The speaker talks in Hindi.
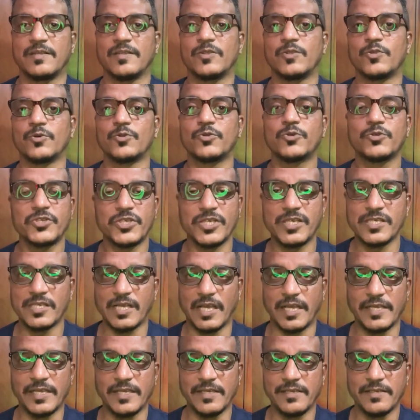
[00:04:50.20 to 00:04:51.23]
दो दो चीज़
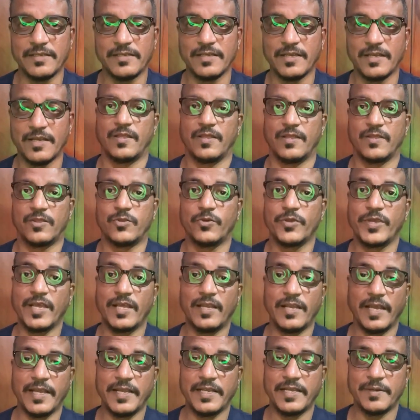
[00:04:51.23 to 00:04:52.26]
आई है तो
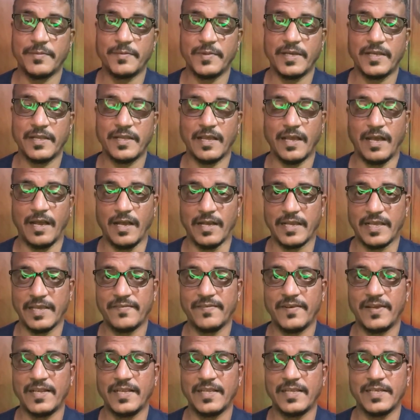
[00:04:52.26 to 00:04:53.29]
ये लाइट हमारे आगे
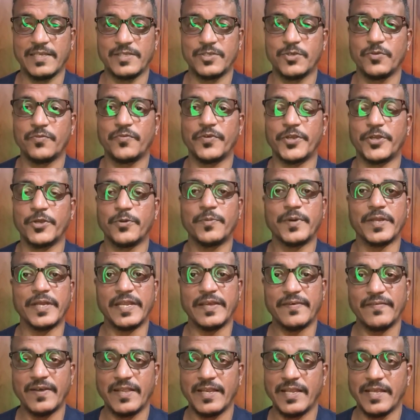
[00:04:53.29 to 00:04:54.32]
वाले जो वीडियो
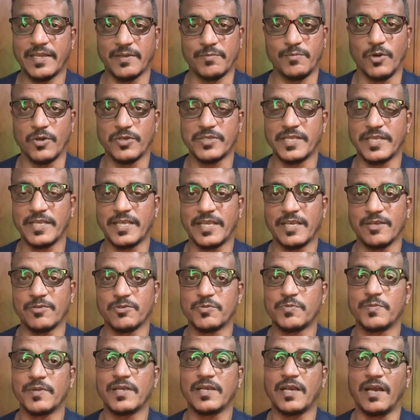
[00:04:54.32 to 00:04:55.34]
बनने वाले अनबॉक्सिंग के
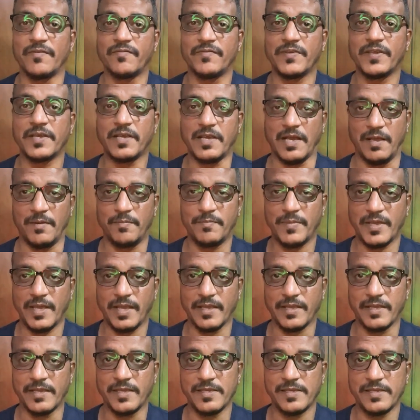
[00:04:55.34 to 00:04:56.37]
उसमें काफ़ी काम में
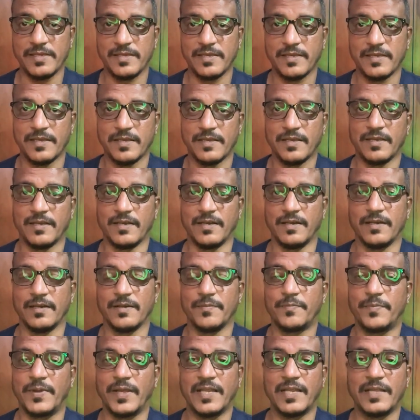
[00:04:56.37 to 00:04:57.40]
आएगी
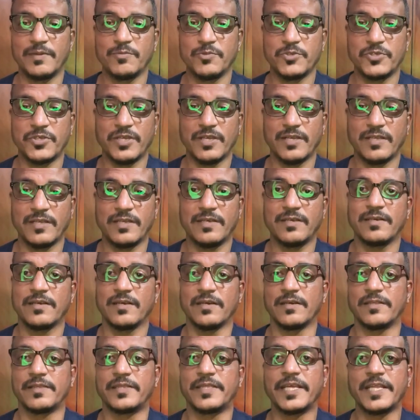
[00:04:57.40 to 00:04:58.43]
पहले मुझे है ना
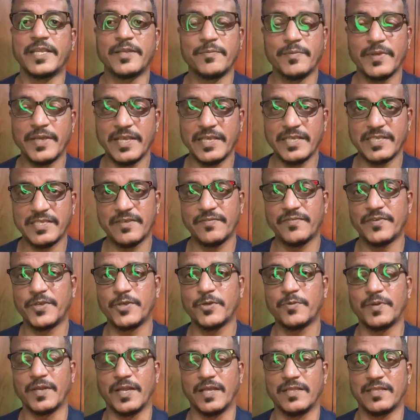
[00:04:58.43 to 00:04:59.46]
दिन में ही से
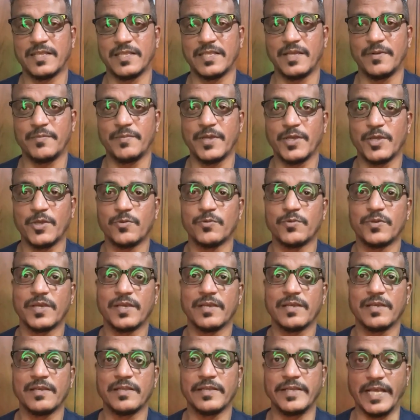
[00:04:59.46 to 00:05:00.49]
वीडियो बनाता था मैं
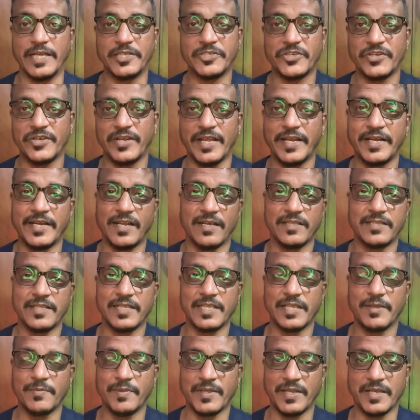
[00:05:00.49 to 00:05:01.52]
क्योंकि नेचुरल लाइट आती
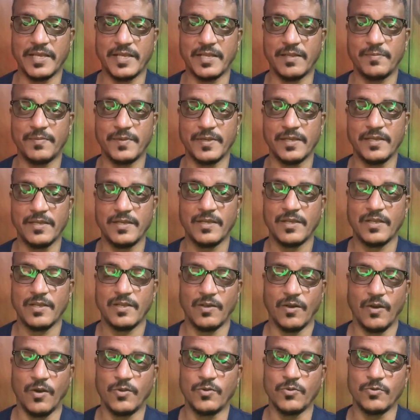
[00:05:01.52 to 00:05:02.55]
थी मेरे घर पे
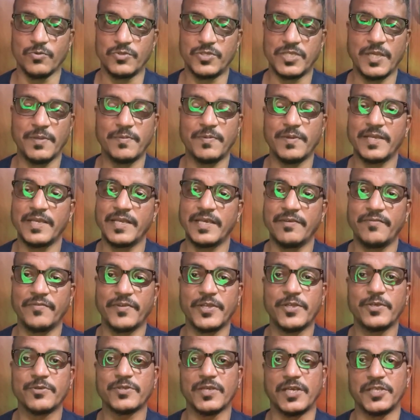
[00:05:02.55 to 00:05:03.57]
और उसी पे ये
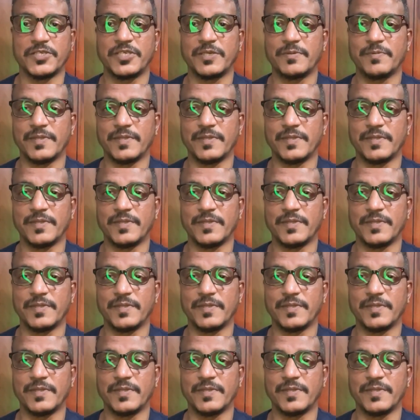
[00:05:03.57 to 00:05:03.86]
वीडियोस अच्छे